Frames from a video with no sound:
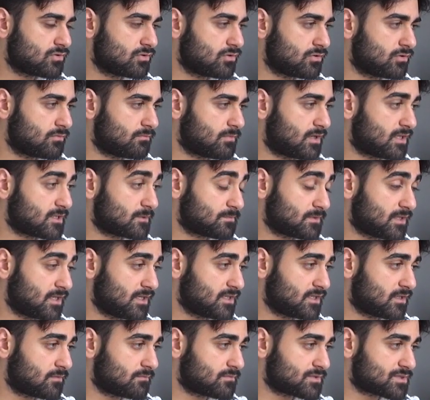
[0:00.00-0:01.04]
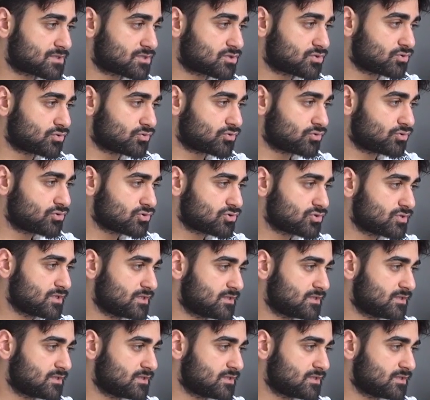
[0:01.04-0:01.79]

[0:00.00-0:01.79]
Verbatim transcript: E, multiply numbers diyoruz.